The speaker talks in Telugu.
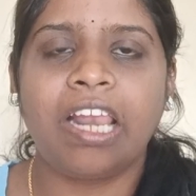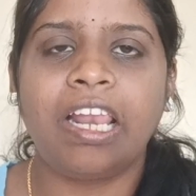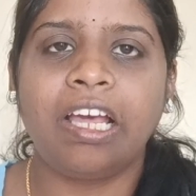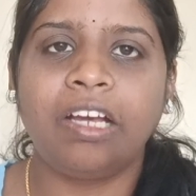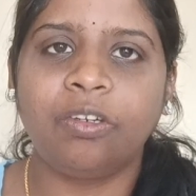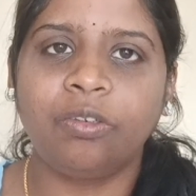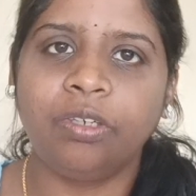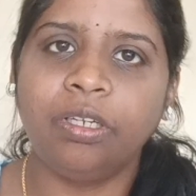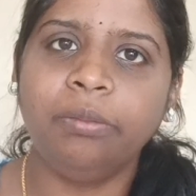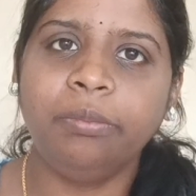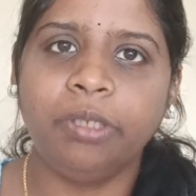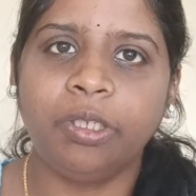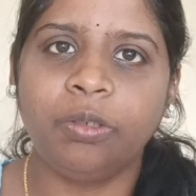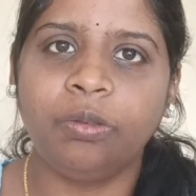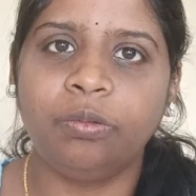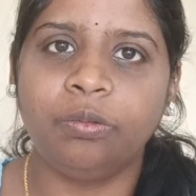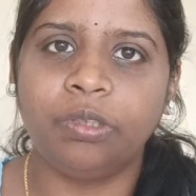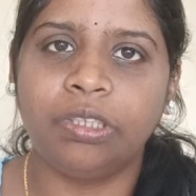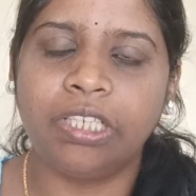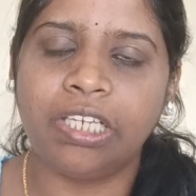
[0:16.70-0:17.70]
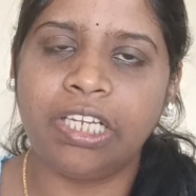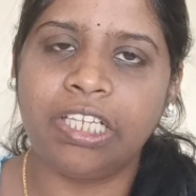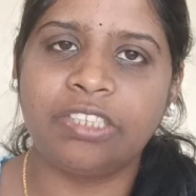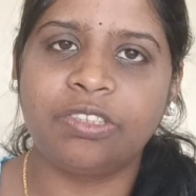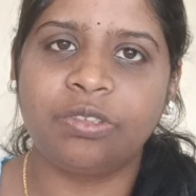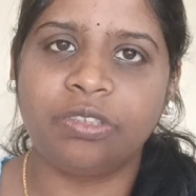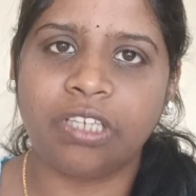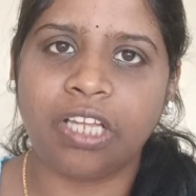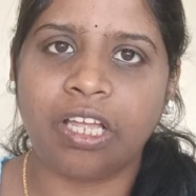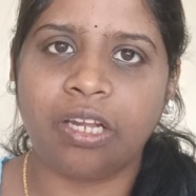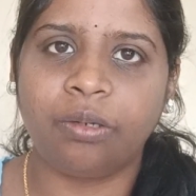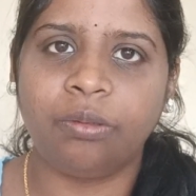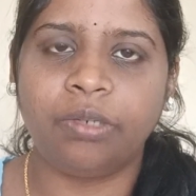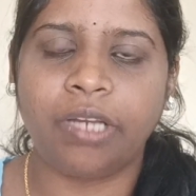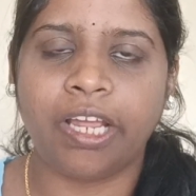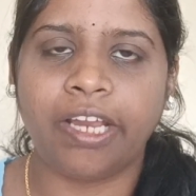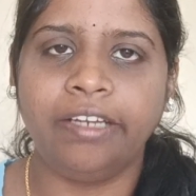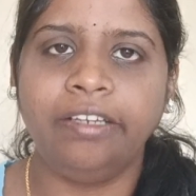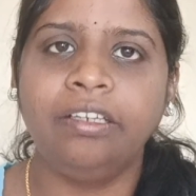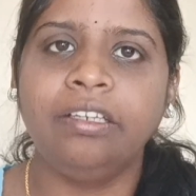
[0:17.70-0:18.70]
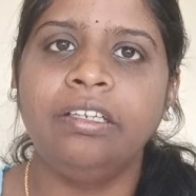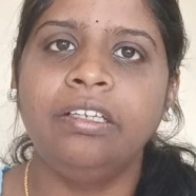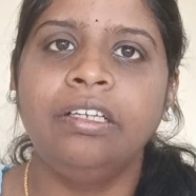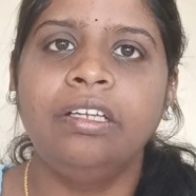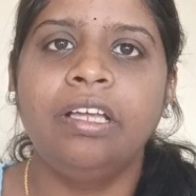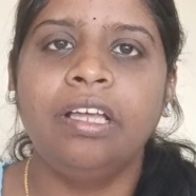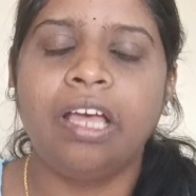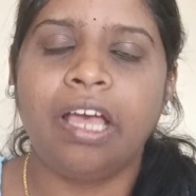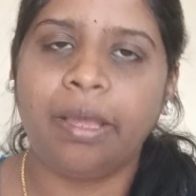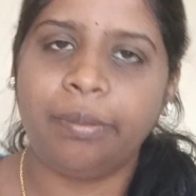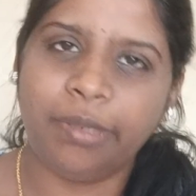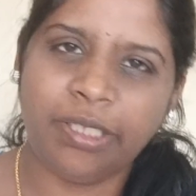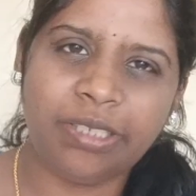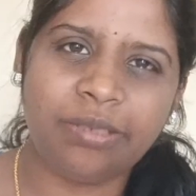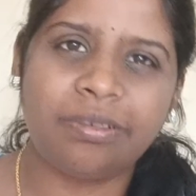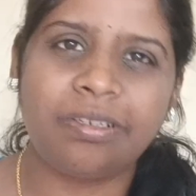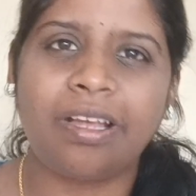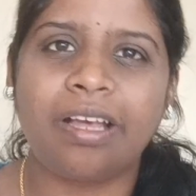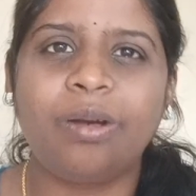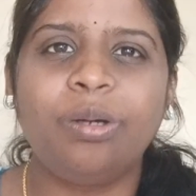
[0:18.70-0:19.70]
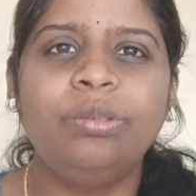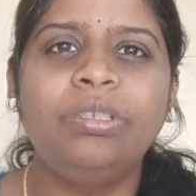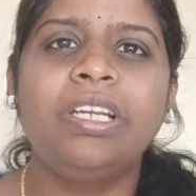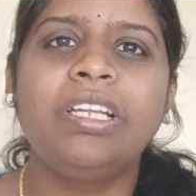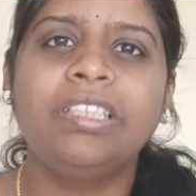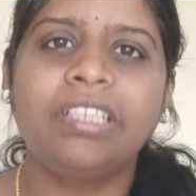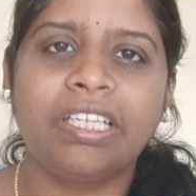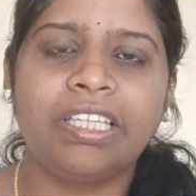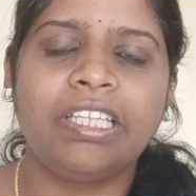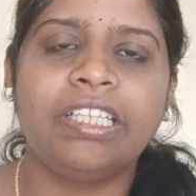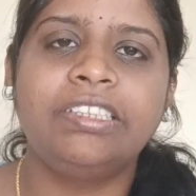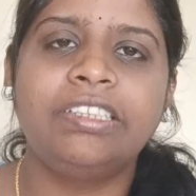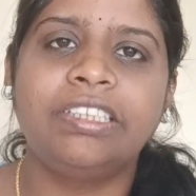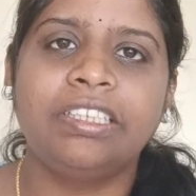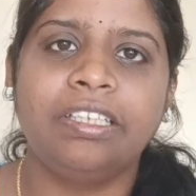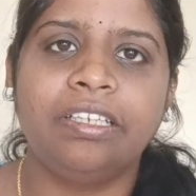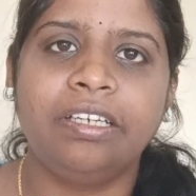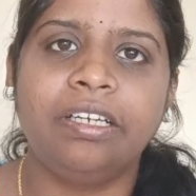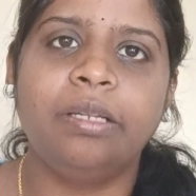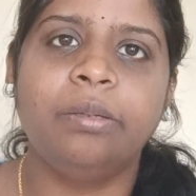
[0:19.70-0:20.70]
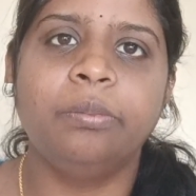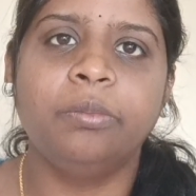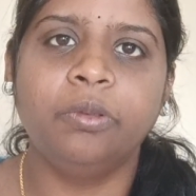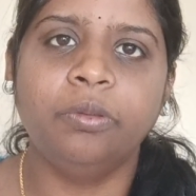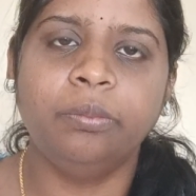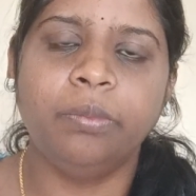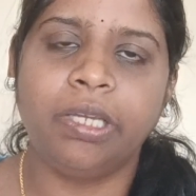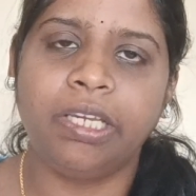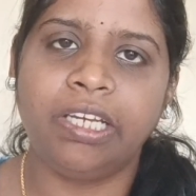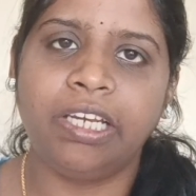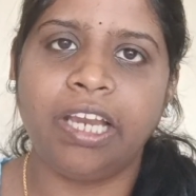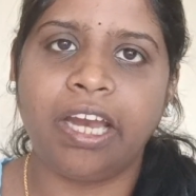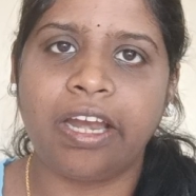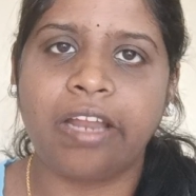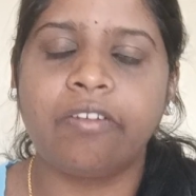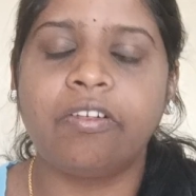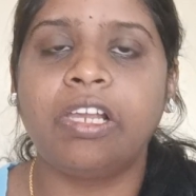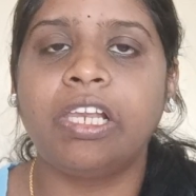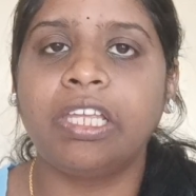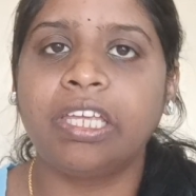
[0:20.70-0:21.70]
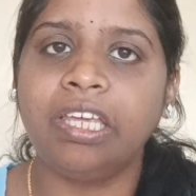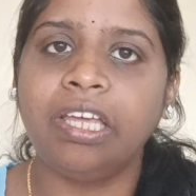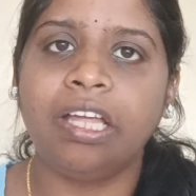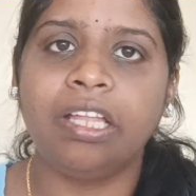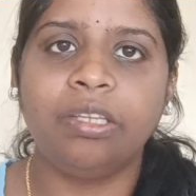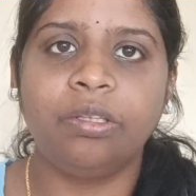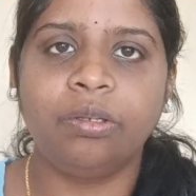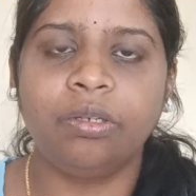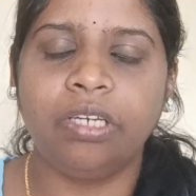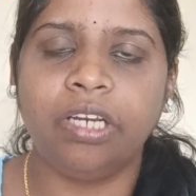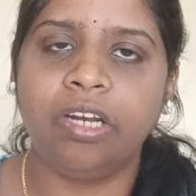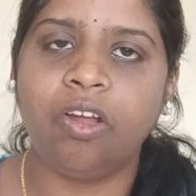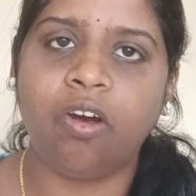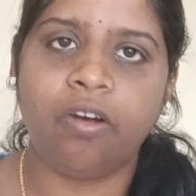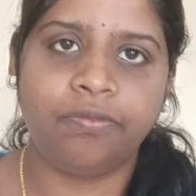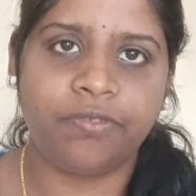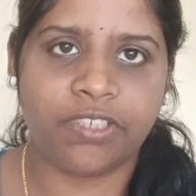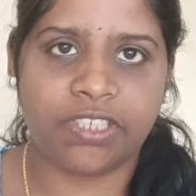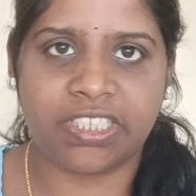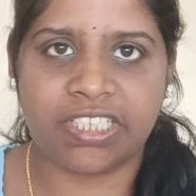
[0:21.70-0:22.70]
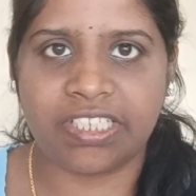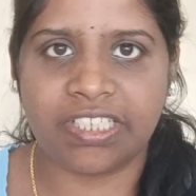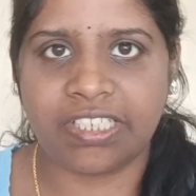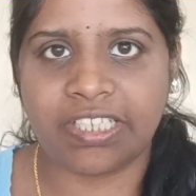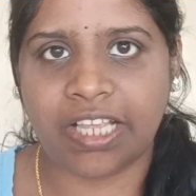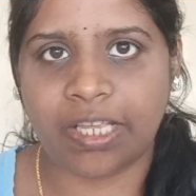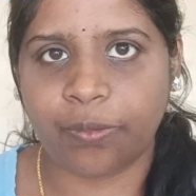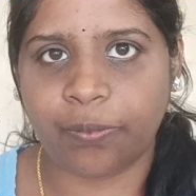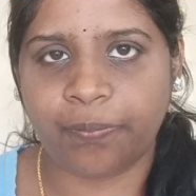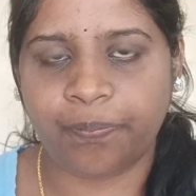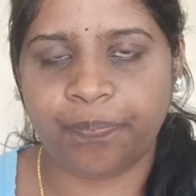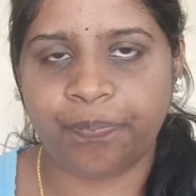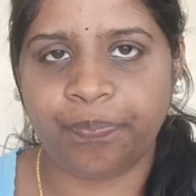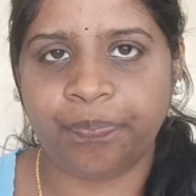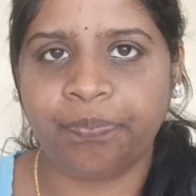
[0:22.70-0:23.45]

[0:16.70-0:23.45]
అలా కూడా మీరు వదిలేసి ఉంటారు డైట్ ఐ మీన్ కుదరదు కదా చేయడము మెయిన్లీ ఆడవాళ్ళకి అందుకు నేను ఆఫ్ చేసేసాను